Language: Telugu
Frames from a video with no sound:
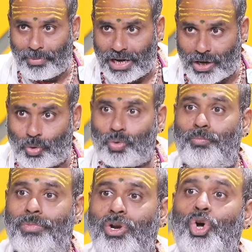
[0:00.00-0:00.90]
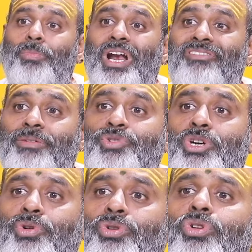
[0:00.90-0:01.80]
మన కుటుంబంలో మన
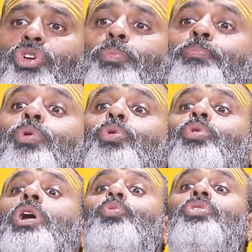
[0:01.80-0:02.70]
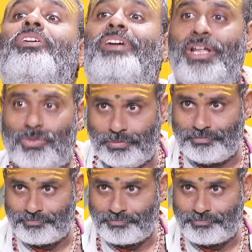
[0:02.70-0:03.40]
వంశం నుండి ఎప్పుడు కూడా ఉండవలేను